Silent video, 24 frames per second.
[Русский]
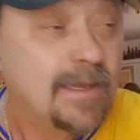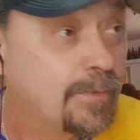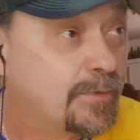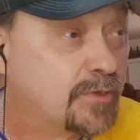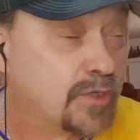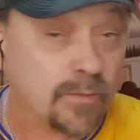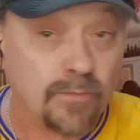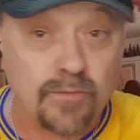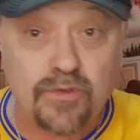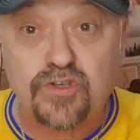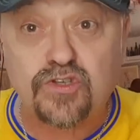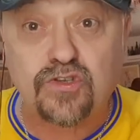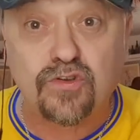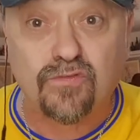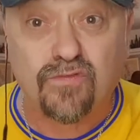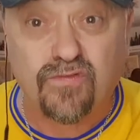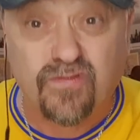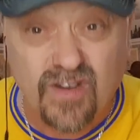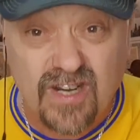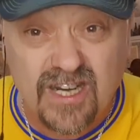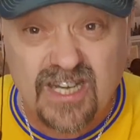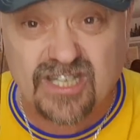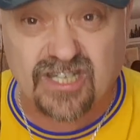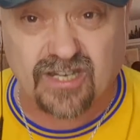Причем еще
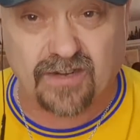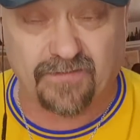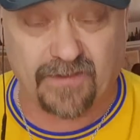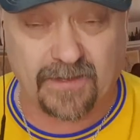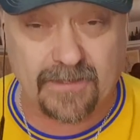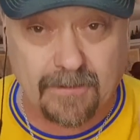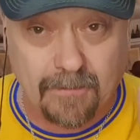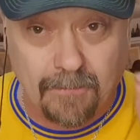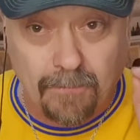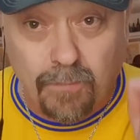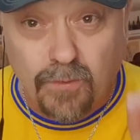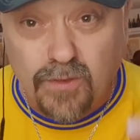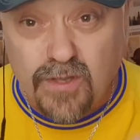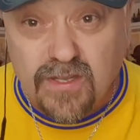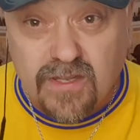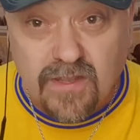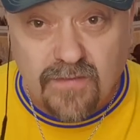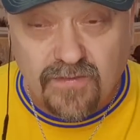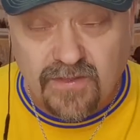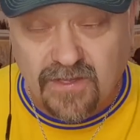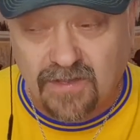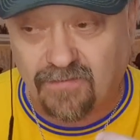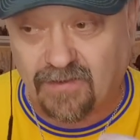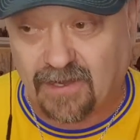вы же в этом
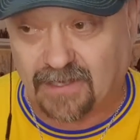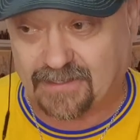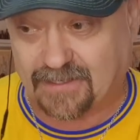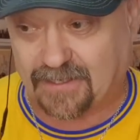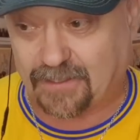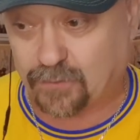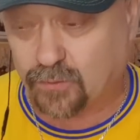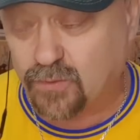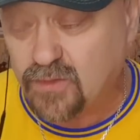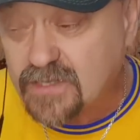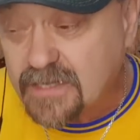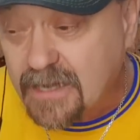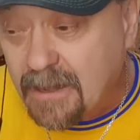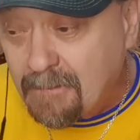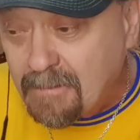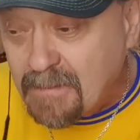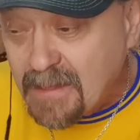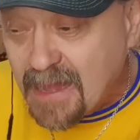будете виноваты. То есть